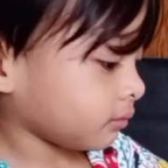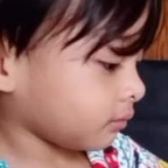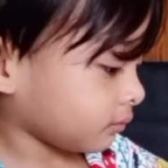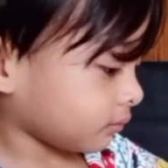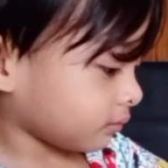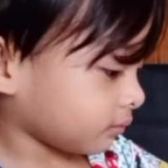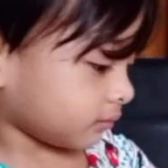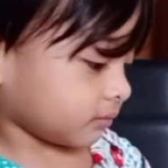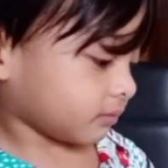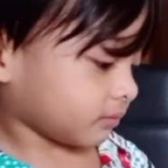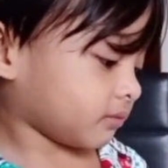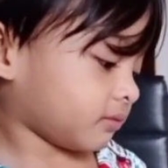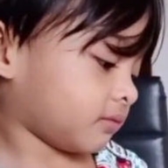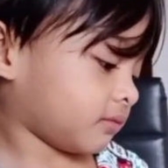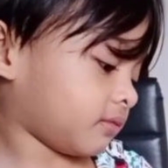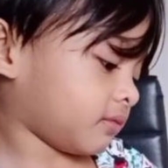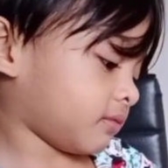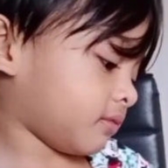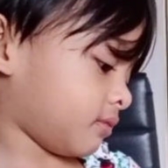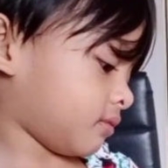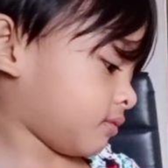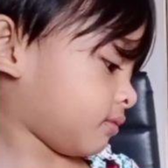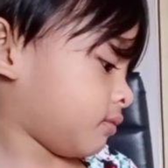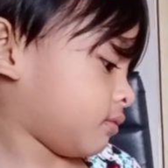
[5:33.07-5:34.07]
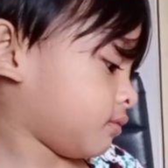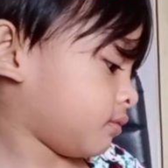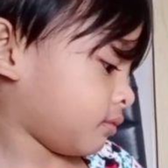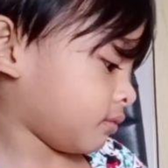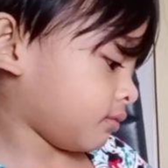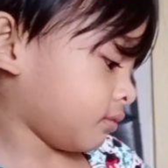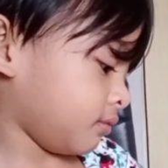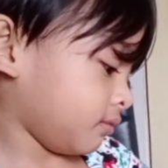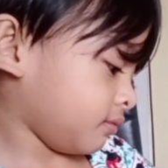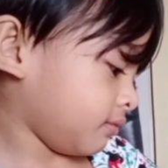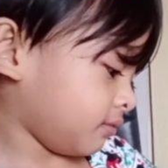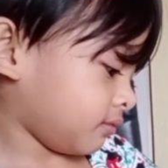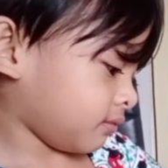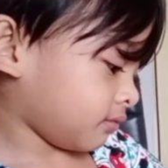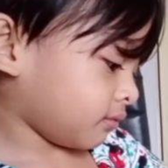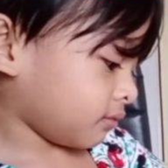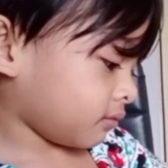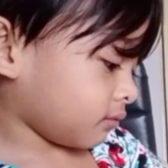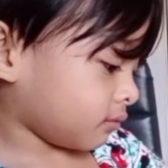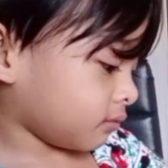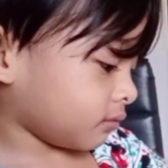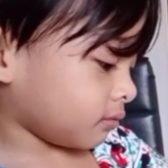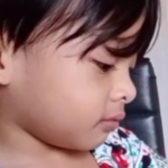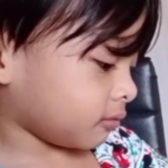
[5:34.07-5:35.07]
Hindi mo sila ginising?
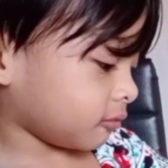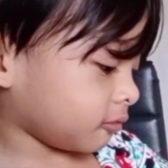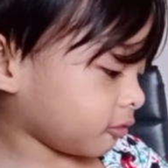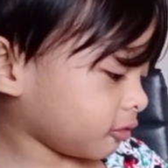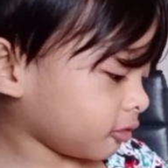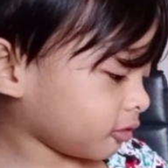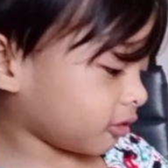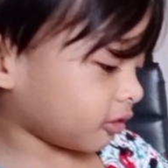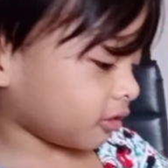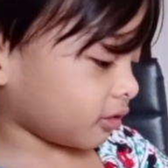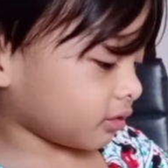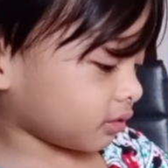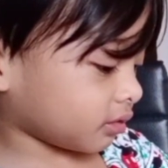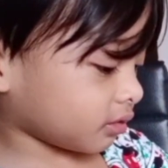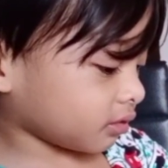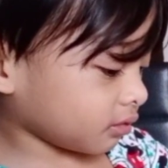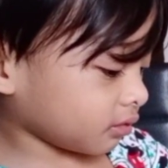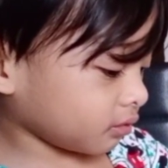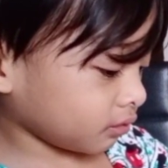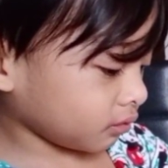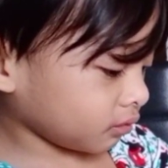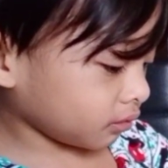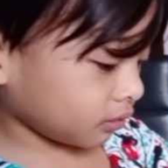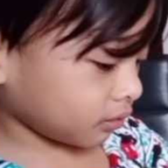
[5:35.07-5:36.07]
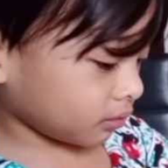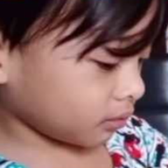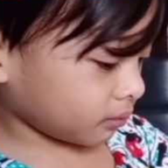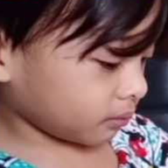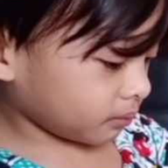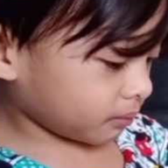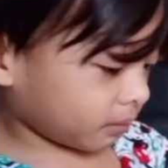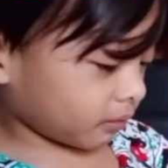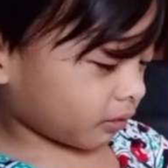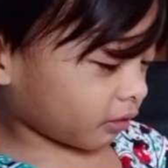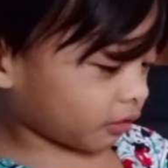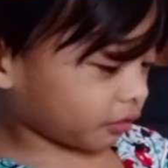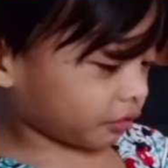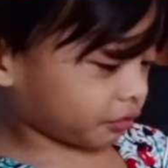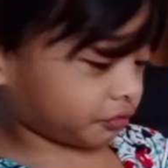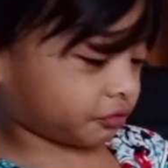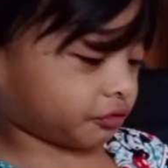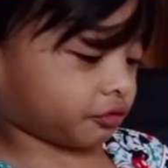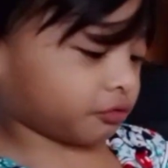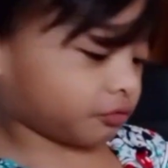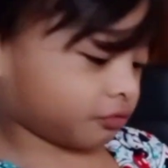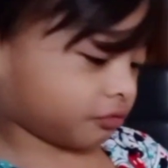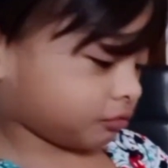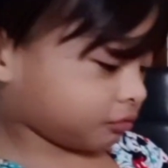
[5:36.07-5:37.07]
Hindi.
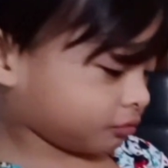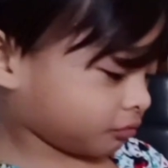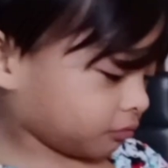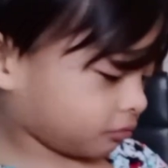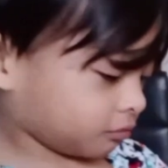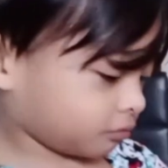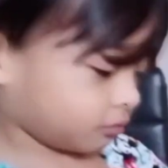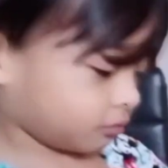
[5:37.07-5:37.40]
Ah, tulog